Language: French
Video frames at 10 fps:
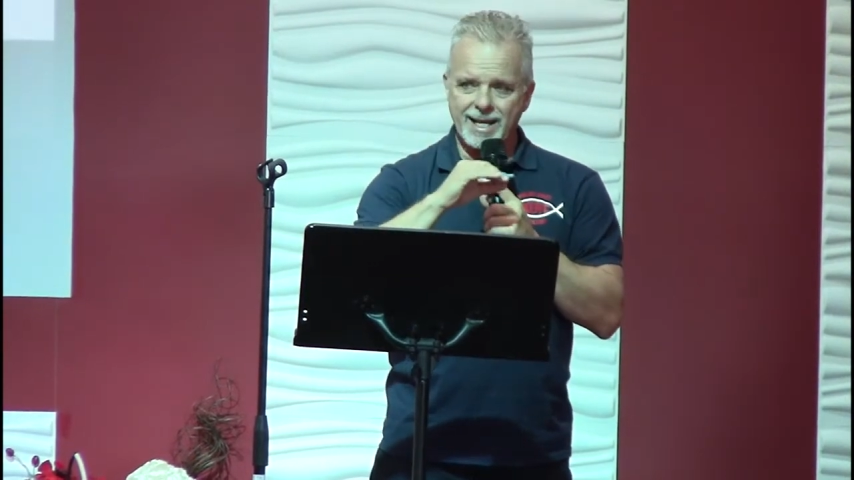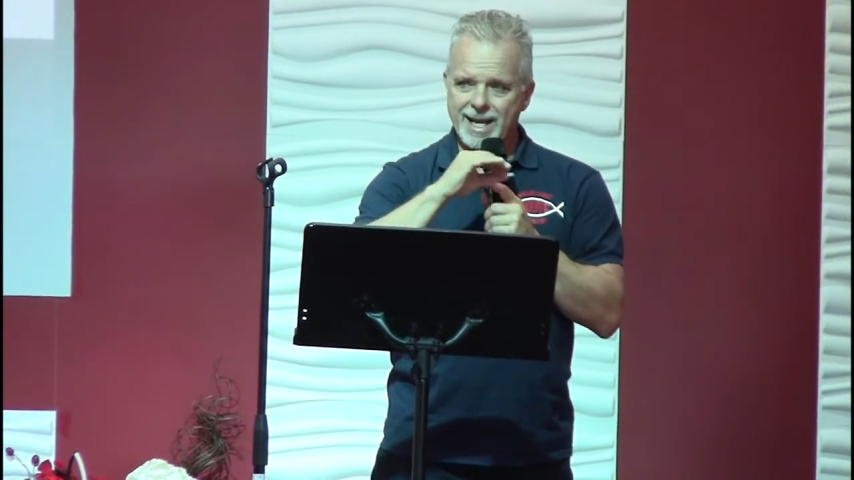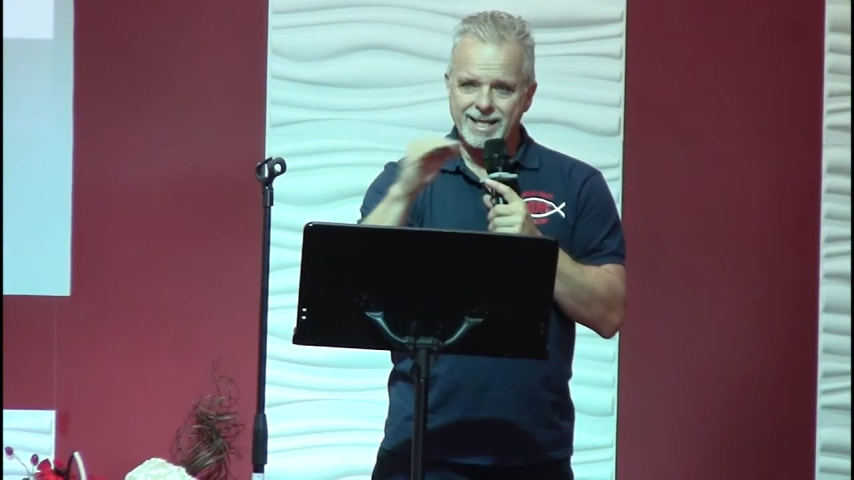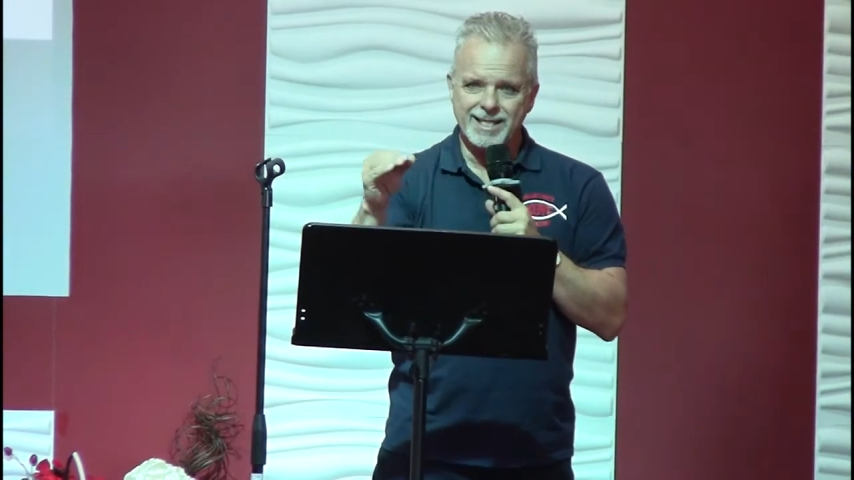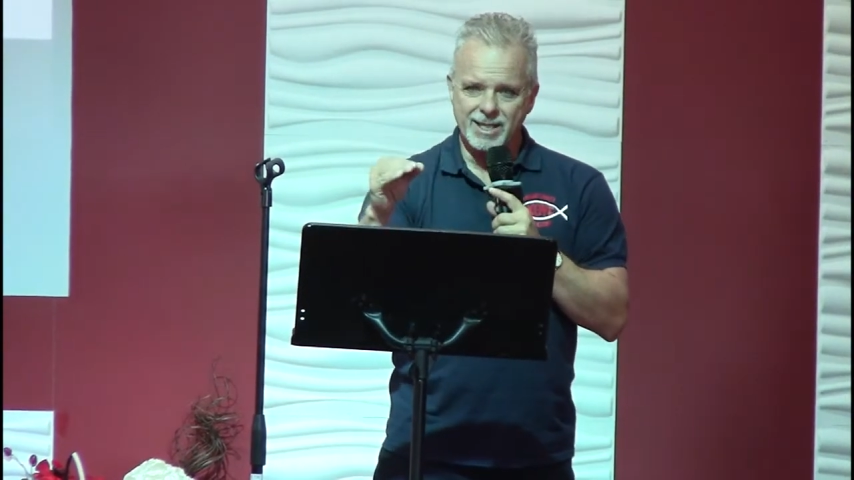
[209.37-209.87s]

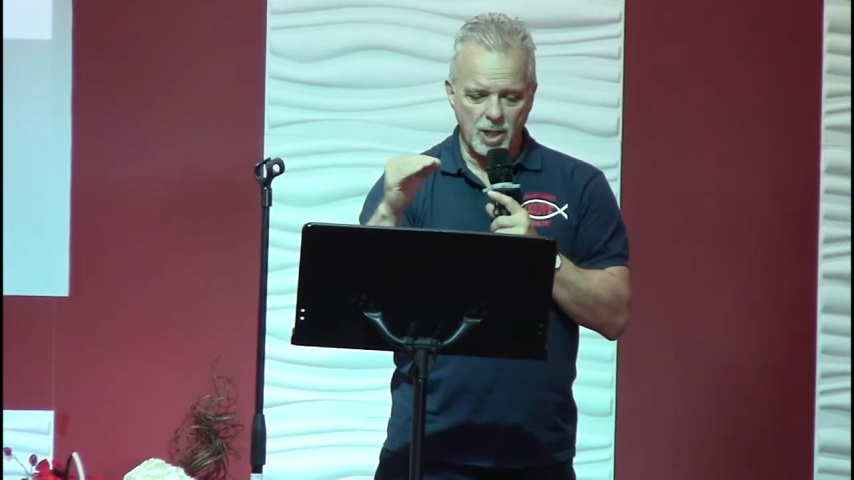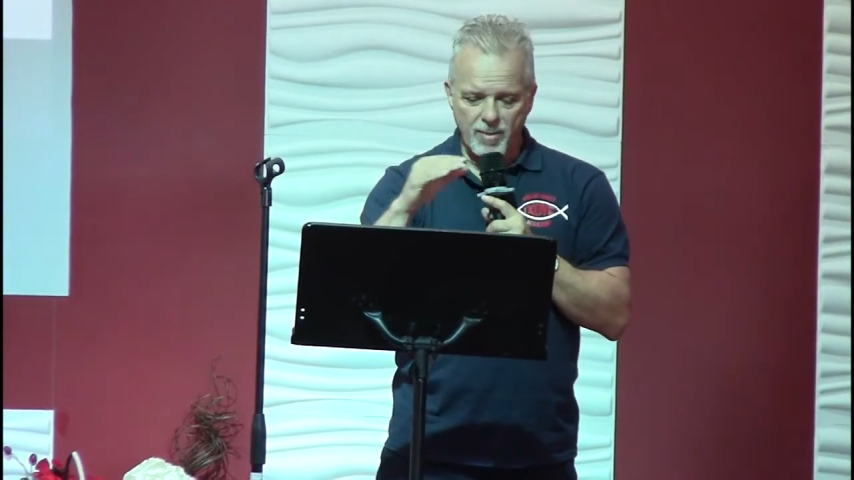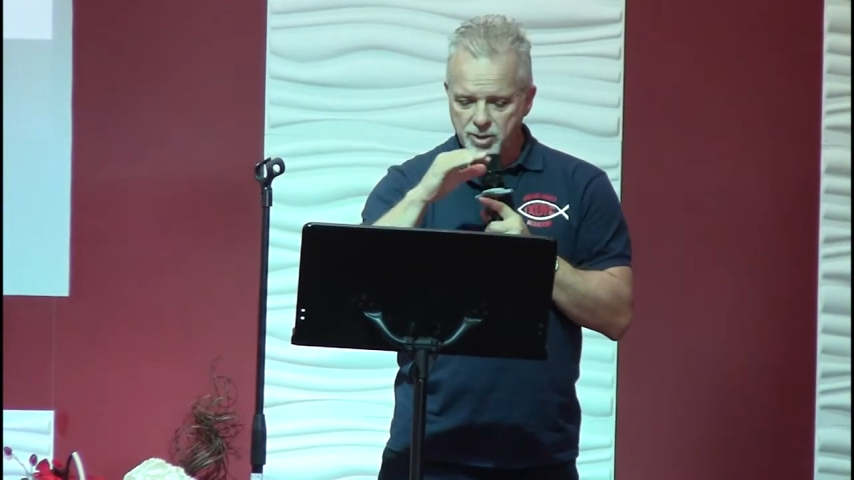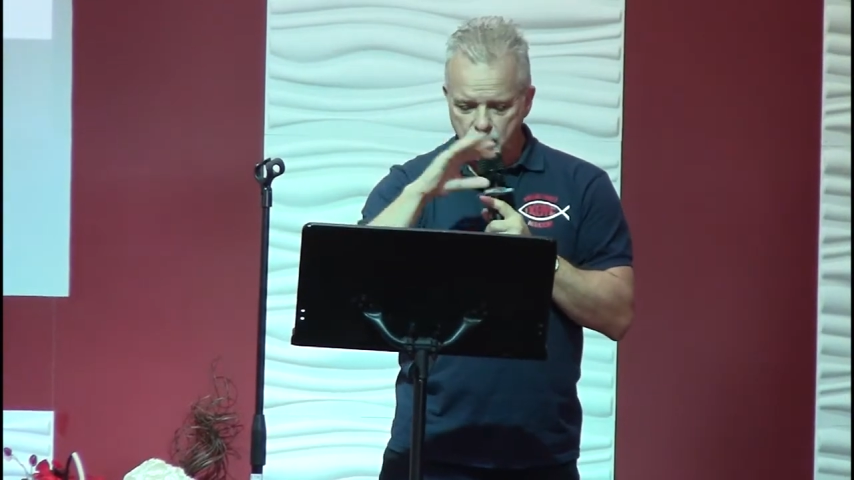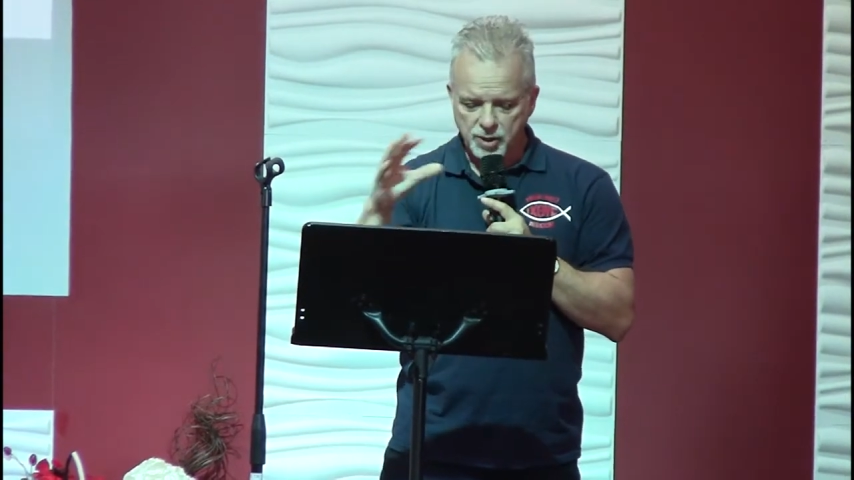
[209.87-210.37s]

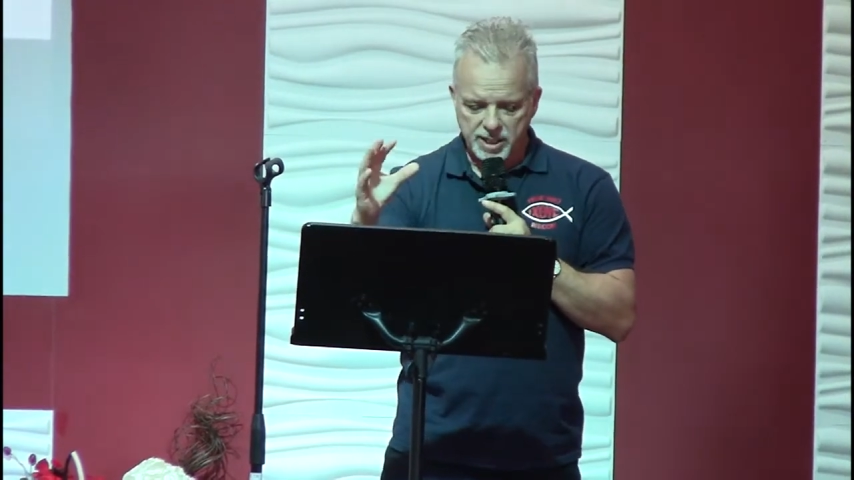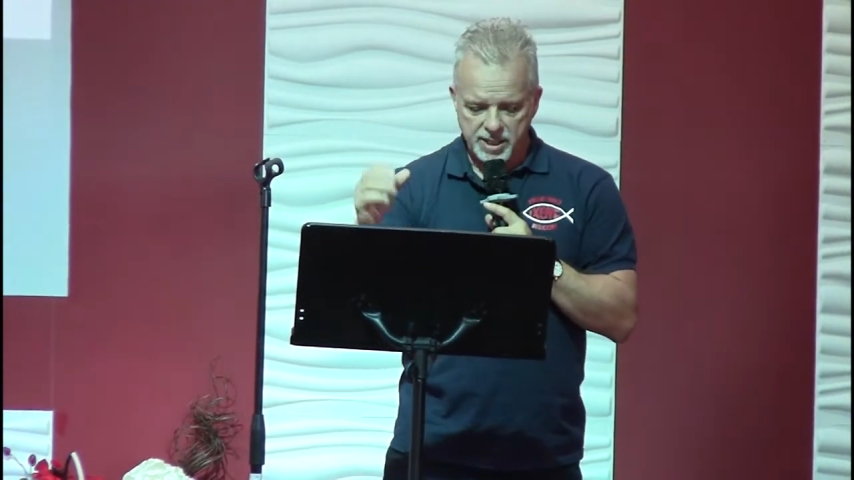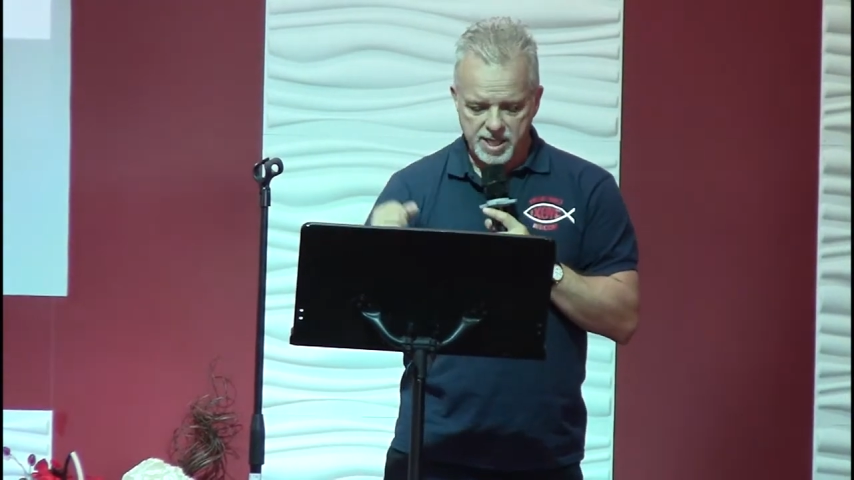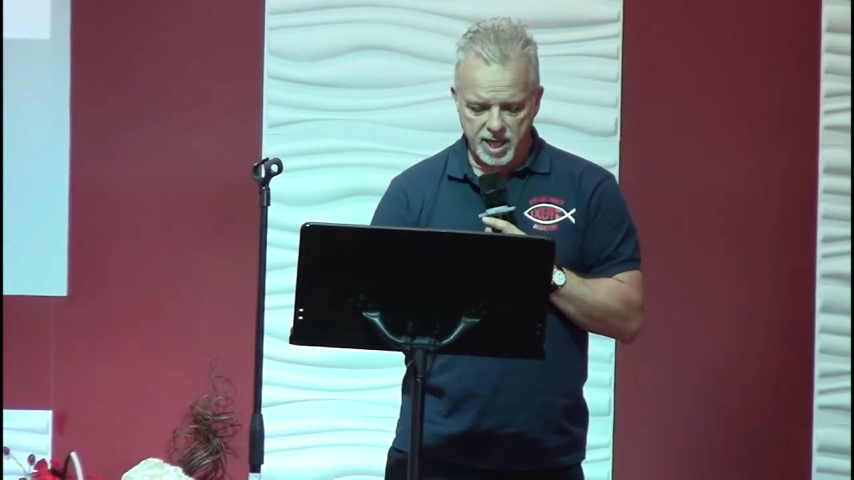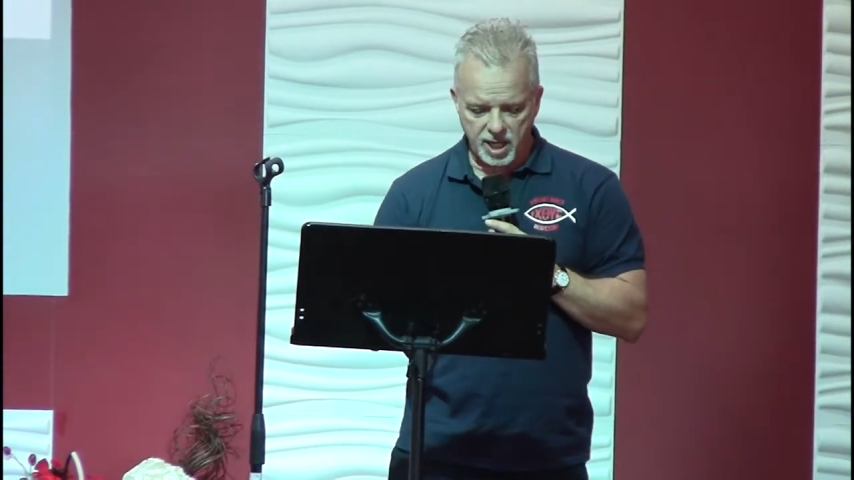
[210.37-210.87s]
exactement tout ce que
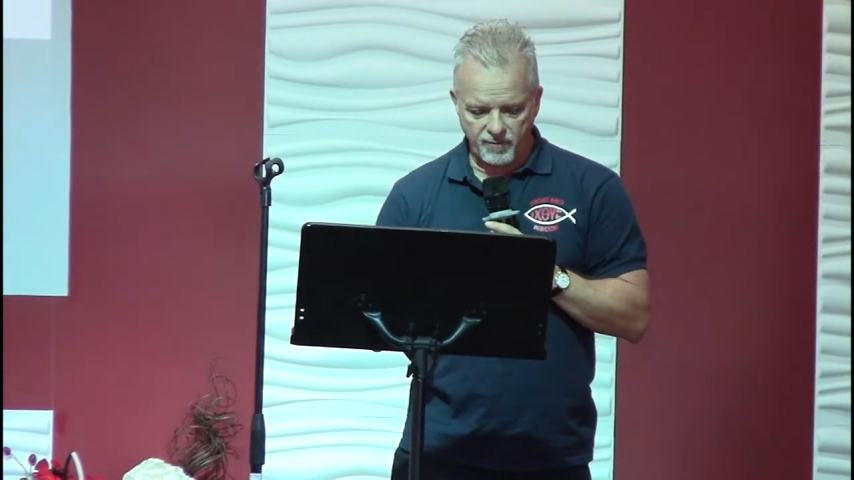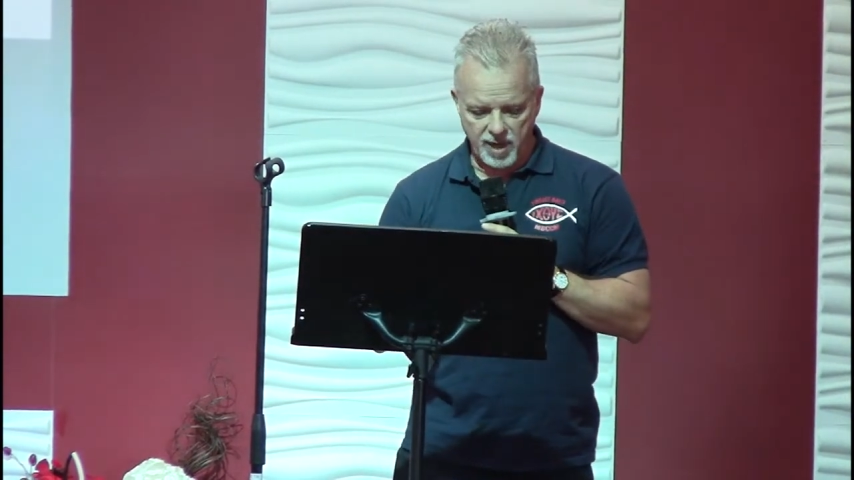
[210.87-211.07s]
c'est qui arrive